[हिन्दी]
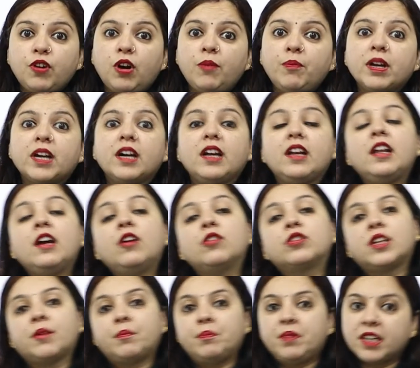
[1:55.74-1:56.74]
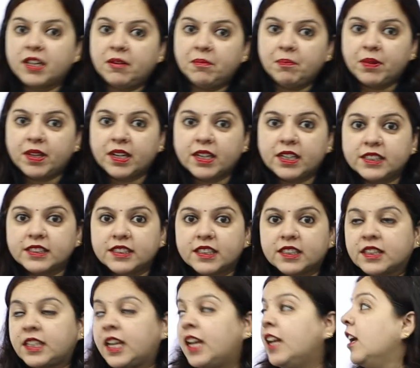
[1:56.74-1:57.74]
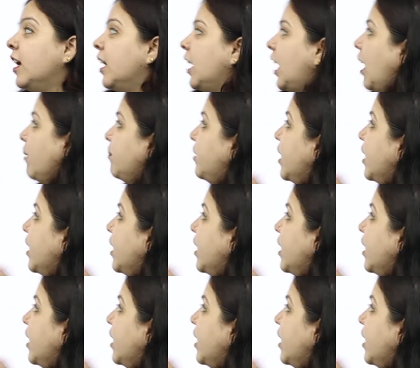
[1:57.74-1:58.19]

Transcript: फॉर्म में कर लें और तब भी कंपेयर कर सकते हैं आप